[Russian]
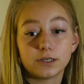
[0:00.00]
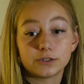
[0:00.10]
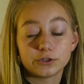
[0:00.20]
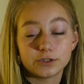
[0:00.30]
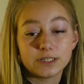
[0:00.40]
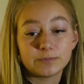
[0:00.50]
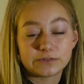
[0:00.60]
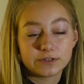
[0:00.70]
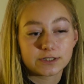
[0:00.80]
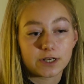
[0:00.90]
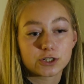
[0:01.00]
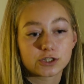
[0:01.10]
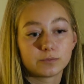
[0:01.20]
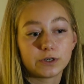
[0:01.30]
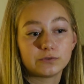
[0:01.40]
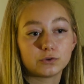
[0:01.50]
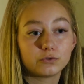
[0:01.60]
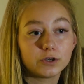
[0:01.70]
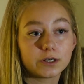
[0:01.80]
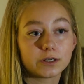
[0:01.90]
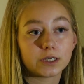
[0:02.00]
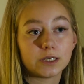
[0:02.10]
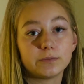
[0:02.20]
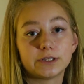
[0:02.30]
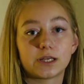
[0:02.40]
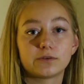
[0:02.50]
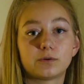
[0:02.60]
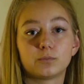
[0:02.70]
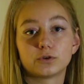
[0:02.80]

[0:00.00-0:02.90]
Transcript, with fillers: Да, то есть они позвонили, сказали, что мы его уволили, и мы дарим вам